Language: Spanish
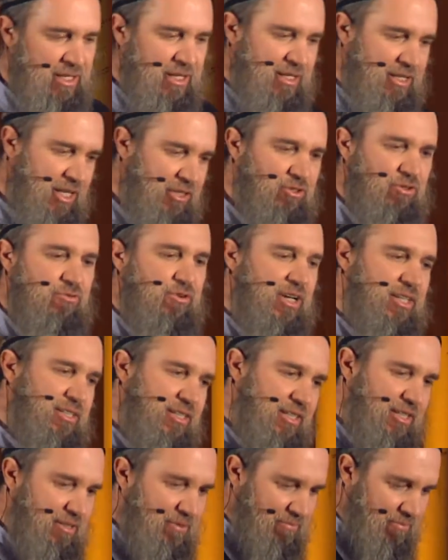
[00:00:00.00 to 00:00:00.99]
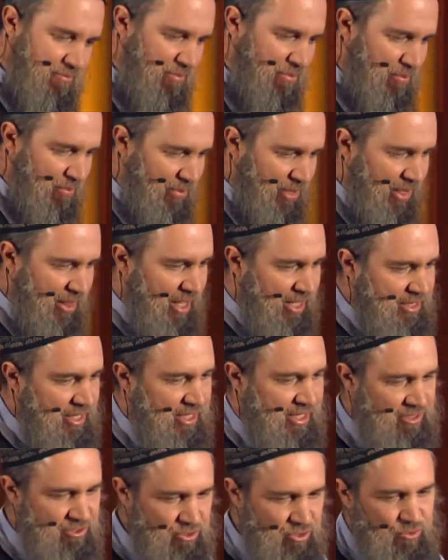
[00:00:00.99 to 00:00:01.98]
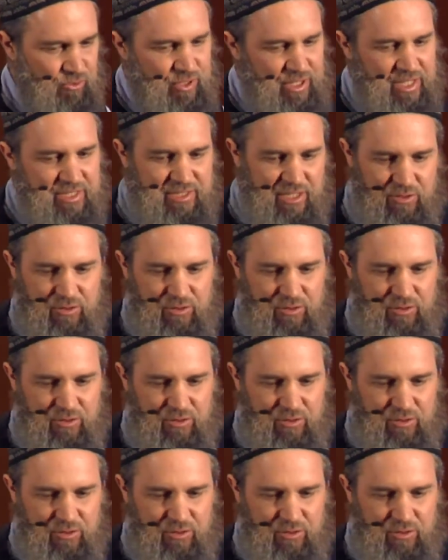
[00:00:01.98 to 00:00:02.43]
Y eso fue así hasta que en su vida se